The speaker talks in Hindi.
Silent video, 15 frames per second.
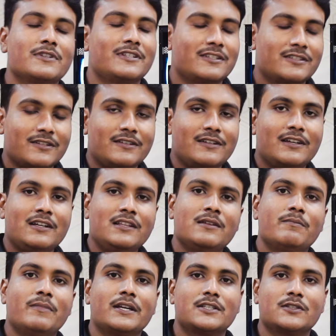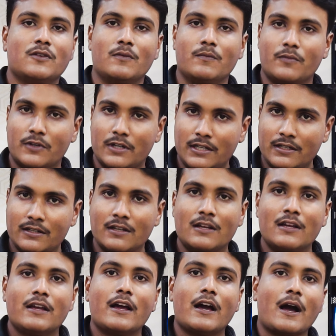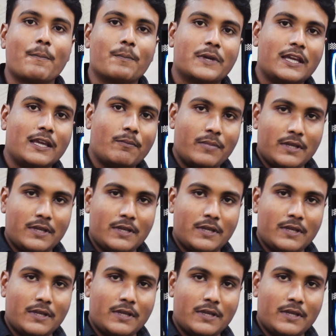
सजेस्ट करने के लिए द बेस्ट कॉम्पोनेंट आपके